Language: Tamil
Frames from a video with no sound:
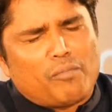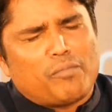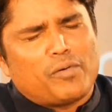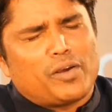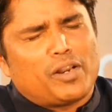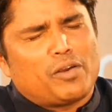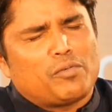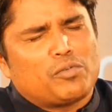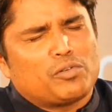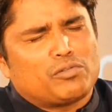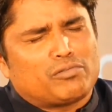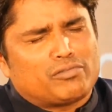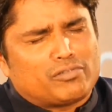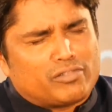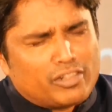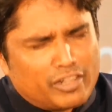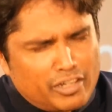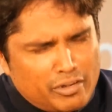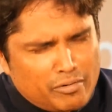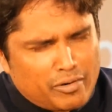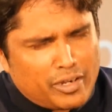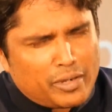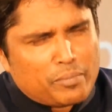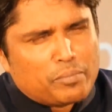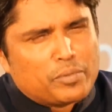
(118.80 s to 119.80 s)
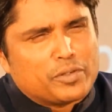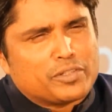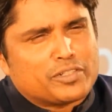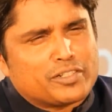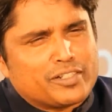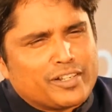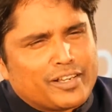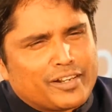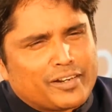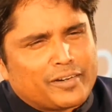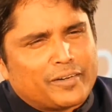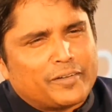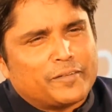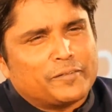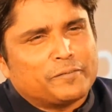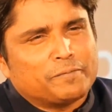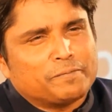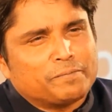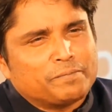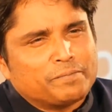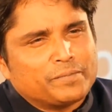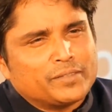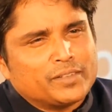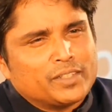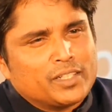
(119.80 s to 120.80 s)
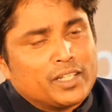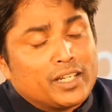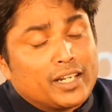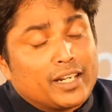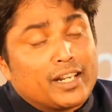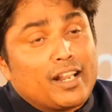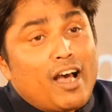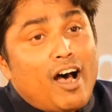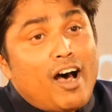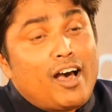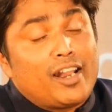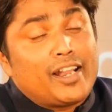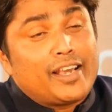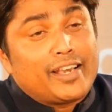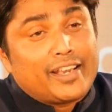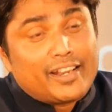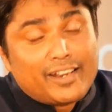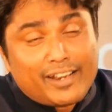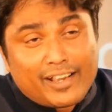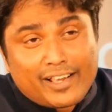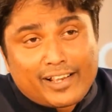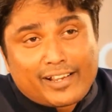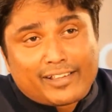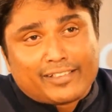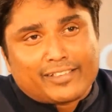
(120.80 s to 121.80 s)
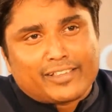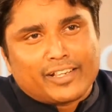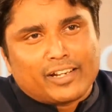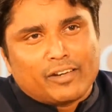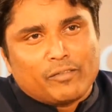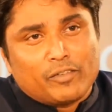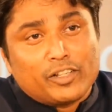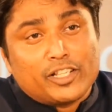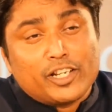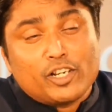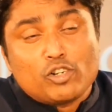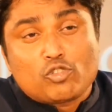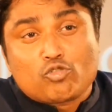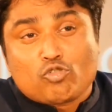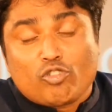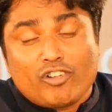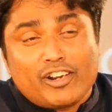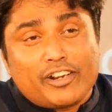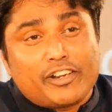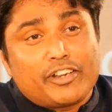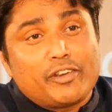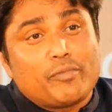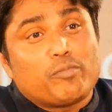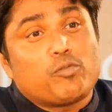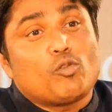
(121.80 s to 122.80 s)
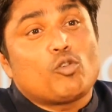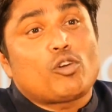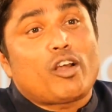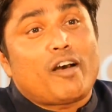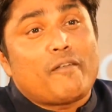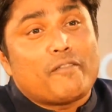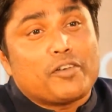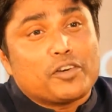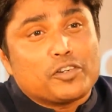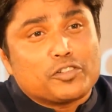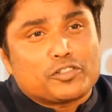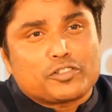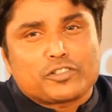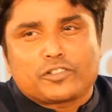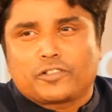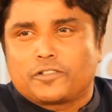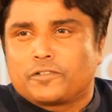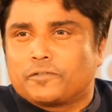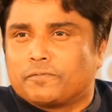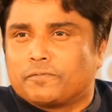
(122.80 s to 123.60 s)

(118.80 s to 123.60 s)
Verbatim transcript: அவ்வளவு தெளிவாய் பேசினார்கள் நாளை இந்நேரத்தில் விதின் டுவெண்ட்டி ஃபோர் ஹவர்ஸ்